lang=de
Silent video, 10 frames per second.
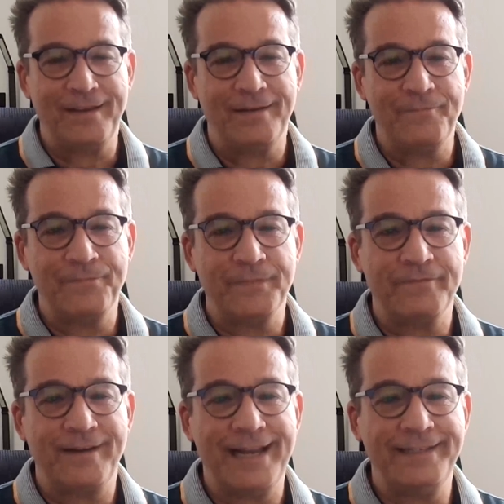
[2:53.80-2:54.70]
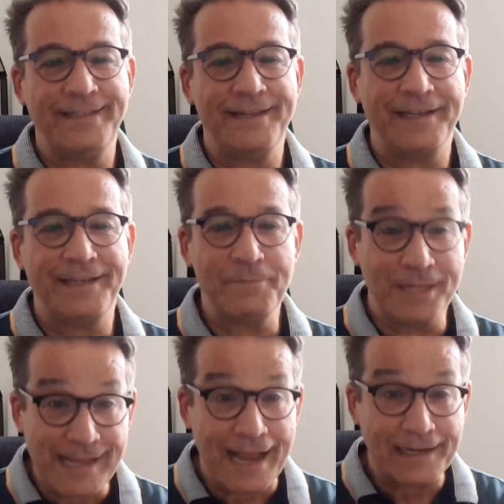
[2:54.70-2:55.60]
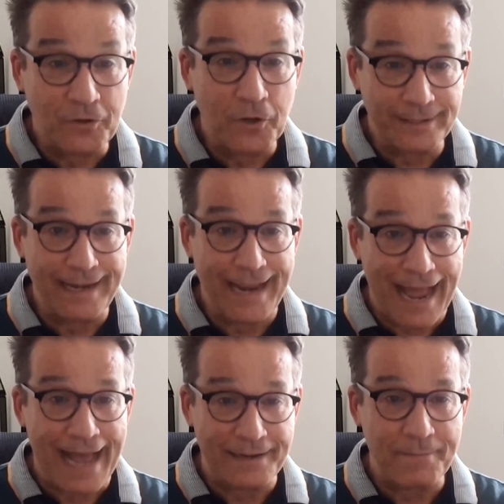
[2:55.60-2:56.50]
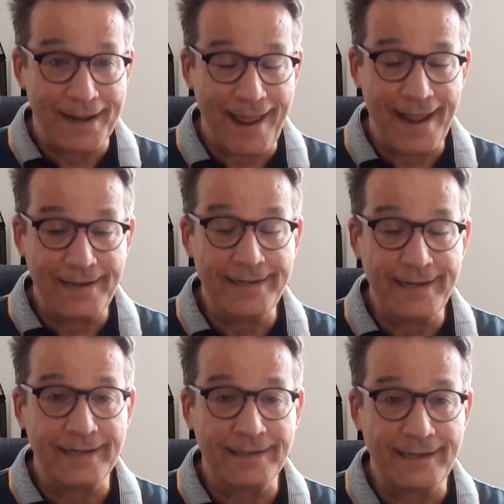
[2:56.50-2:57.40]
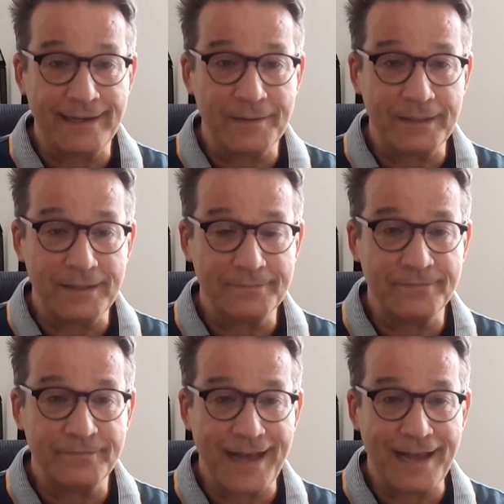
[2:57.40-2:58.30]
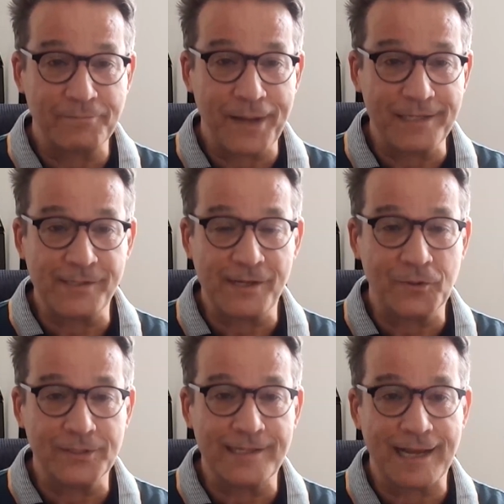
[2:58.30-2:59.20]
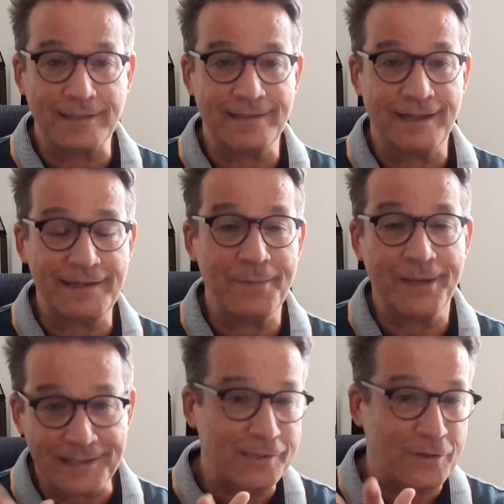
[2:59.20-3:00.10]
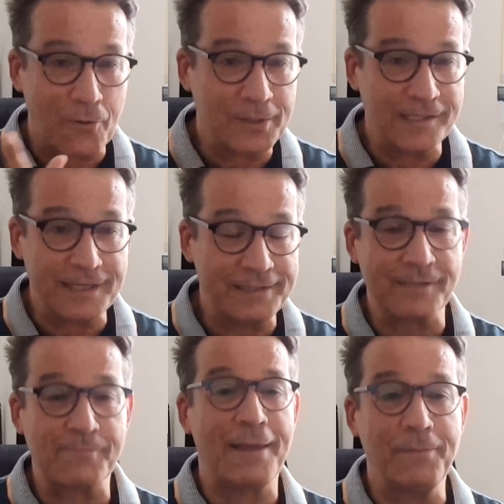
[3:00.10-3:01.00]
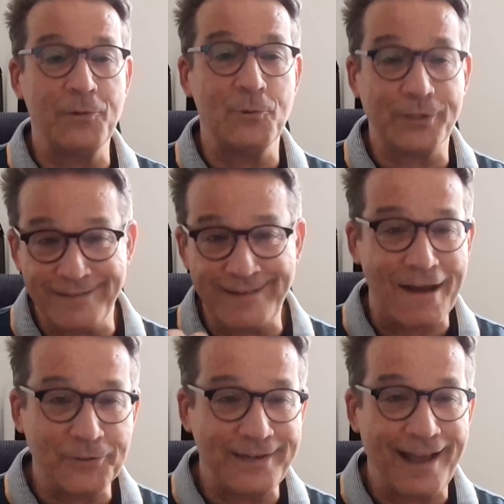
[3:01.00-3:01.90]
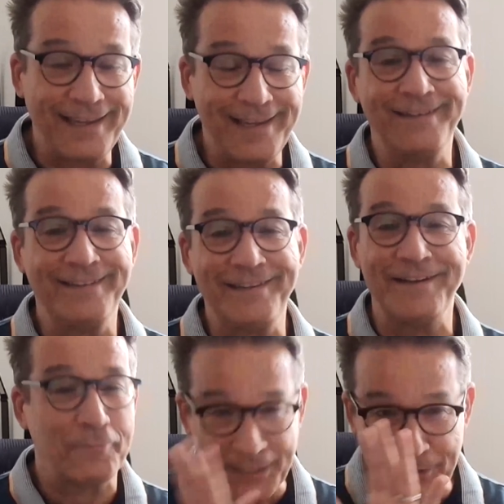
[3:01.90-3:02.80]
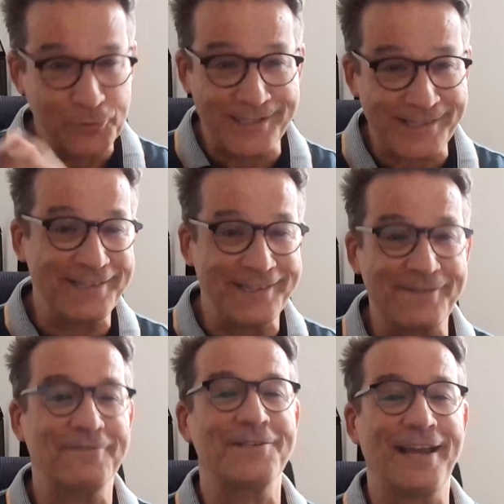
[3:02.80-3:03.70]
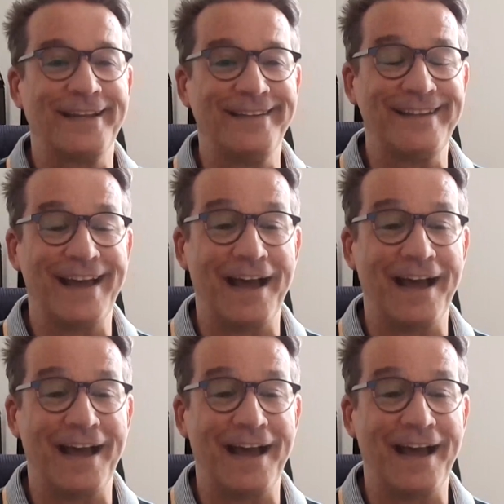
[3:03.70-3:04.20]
ähm, weil die dann immer sagen konnten, er hatte mein Handy, der, der ähm, Wachtmeister, und sagte dann immer, jetzt kommen Sie in zwei Minuten da und dahin, in einer Minute sind Sie wahrscheinlich